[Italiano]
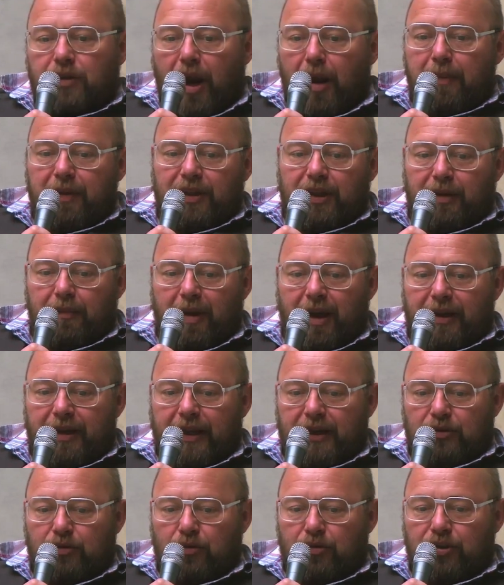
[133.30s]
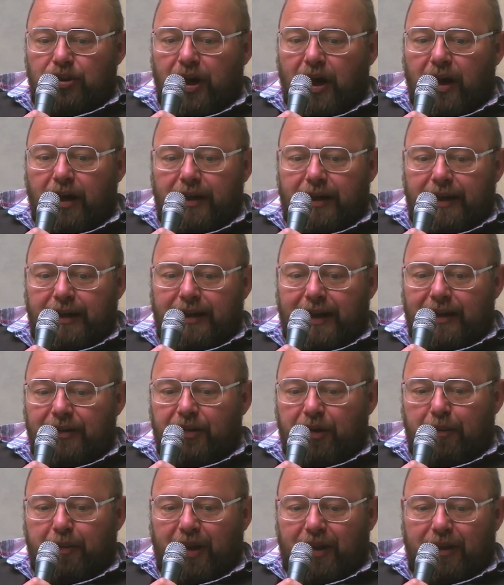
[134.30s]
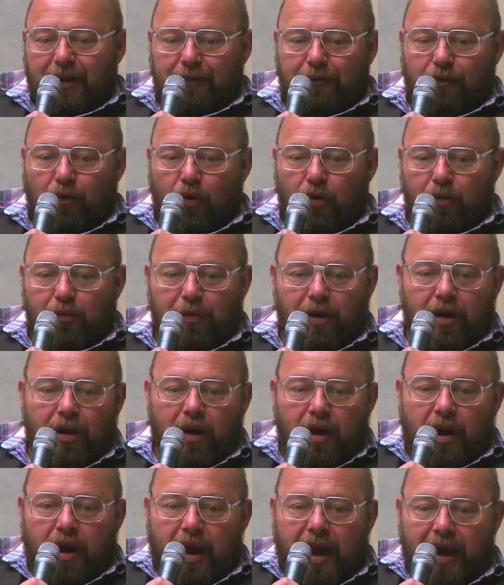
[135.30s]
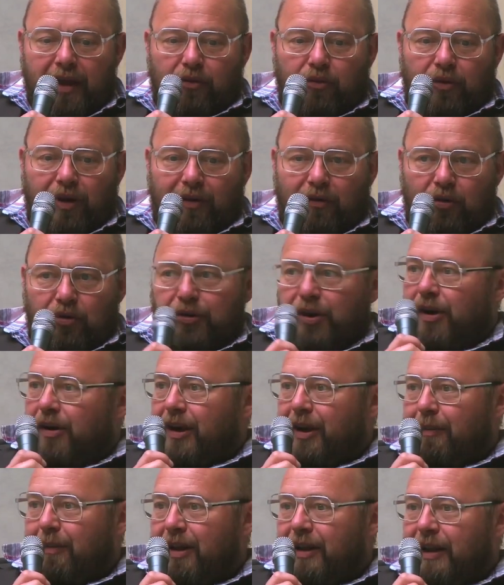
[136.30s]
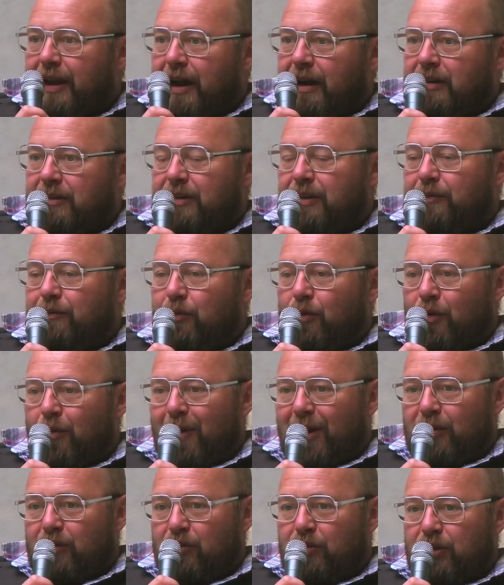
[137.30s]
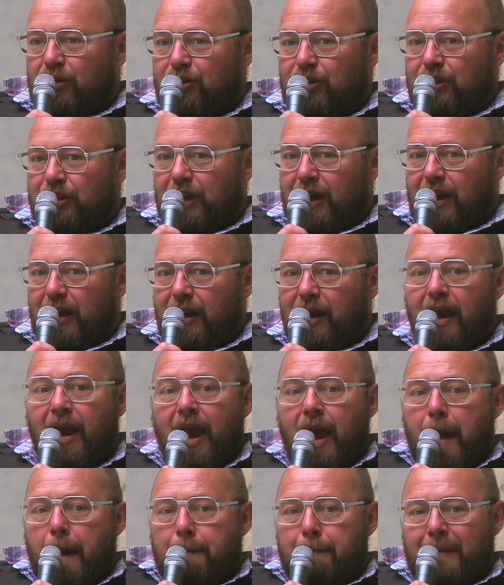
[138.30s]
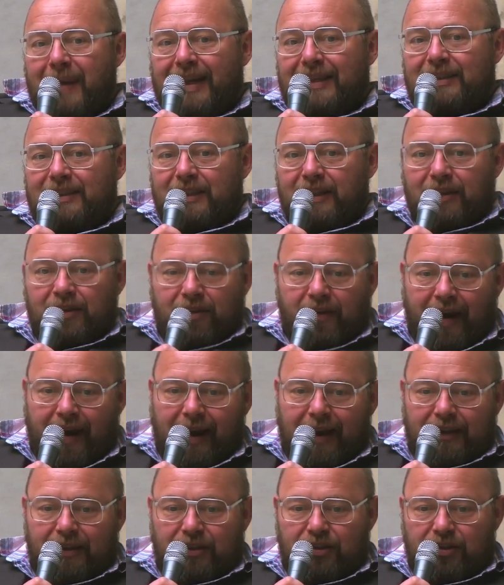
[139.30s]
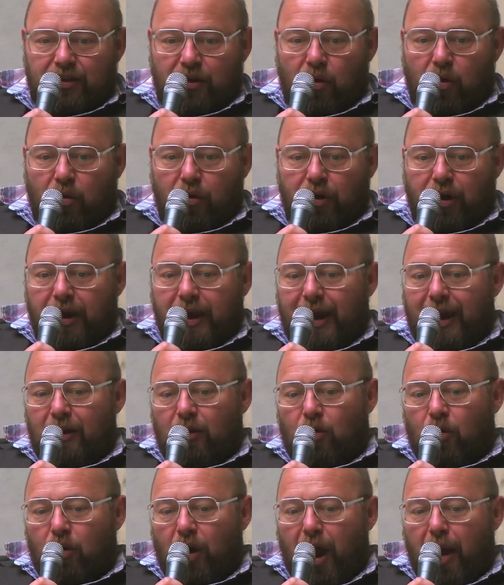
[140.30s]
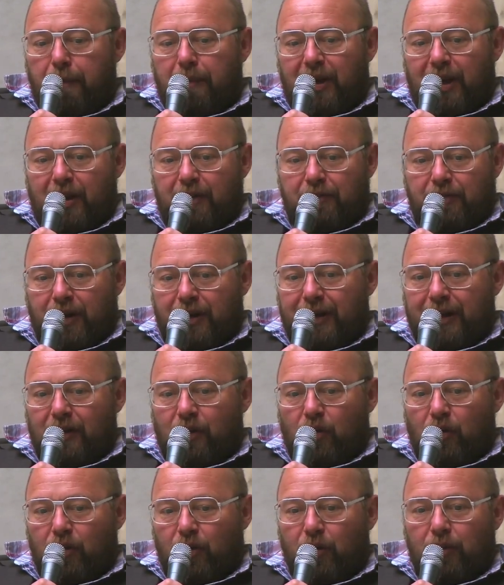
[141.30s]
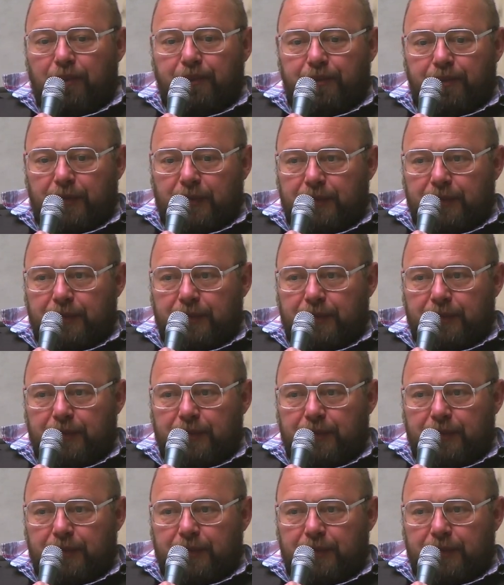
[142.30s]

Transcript: tramite i media sociali ed altre piattaforme ed una volta rimediati in formato digitale messi in relazione calcolabile fra di loro.